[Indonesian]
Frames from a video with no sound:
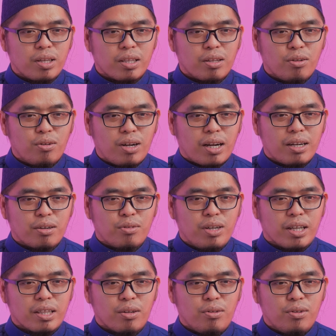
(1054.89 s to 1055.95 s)
ada putih telur,
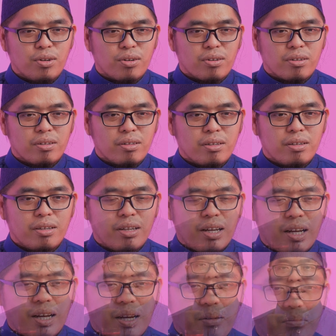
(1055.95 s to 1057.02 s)
ada kuning telur,
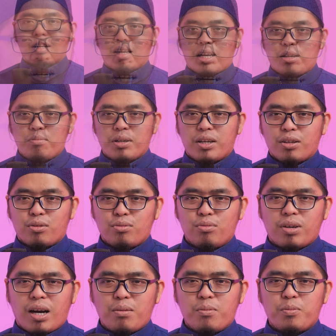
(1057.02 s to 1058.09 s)
kalau
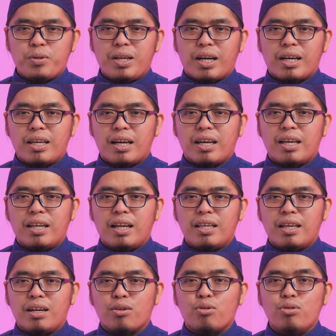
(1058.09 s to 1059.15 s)
begitu, kamu punya
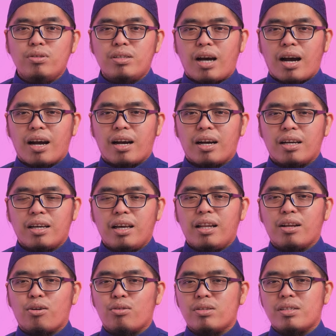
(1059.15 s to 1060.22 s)
keyakinan yang gunjang,
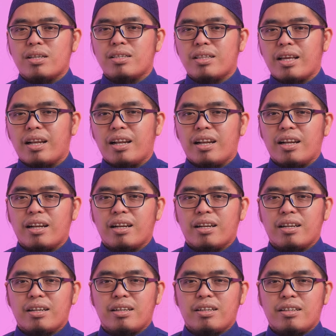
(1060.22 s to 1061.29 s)
inkonsisten.
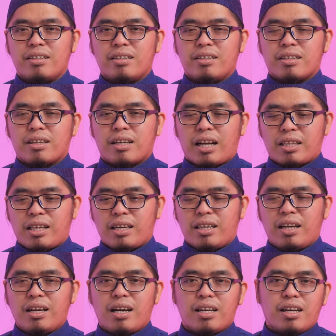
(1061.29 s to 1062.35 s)

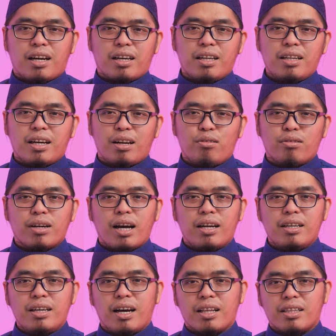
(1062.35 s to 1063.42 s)
Katanya nggak yakin
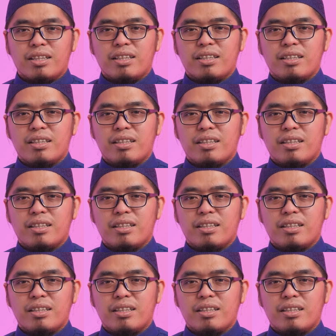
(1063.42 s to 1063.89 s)
kalau nggak lihat.